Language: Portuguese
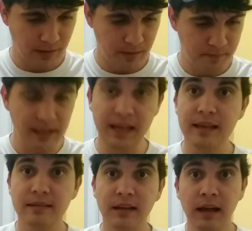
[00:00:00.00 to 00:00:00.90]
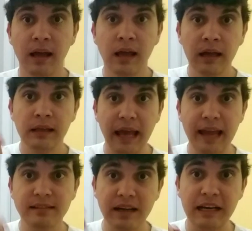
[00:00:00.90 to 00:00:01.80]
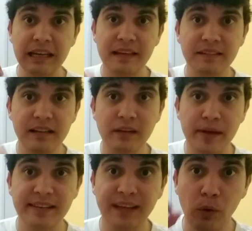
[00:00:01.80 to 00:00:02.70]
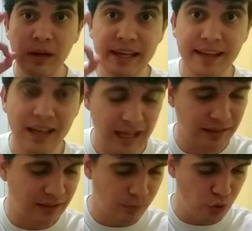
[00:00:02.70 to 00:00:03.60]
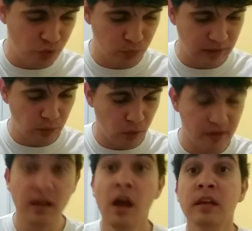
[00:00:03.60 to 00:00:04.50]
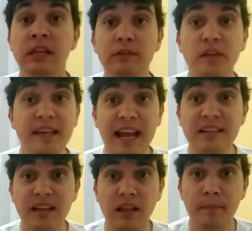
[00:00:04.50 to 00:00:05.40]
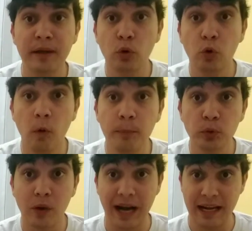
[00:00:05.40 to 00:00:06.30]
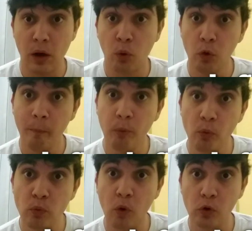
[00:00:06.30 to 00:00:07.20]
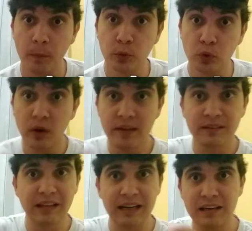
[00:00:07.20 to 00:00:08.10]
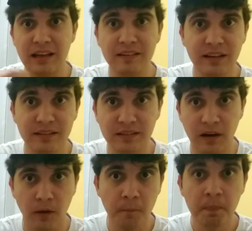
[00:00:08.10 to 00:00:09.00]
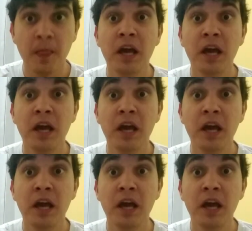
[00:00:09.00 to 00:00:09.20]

Beleza? Entra na descrição aí que tá o link lá, tamo junto é nós. Se você quer entrar também no grupo do canal, grupo 1 ou grupo 2, tá na descrição.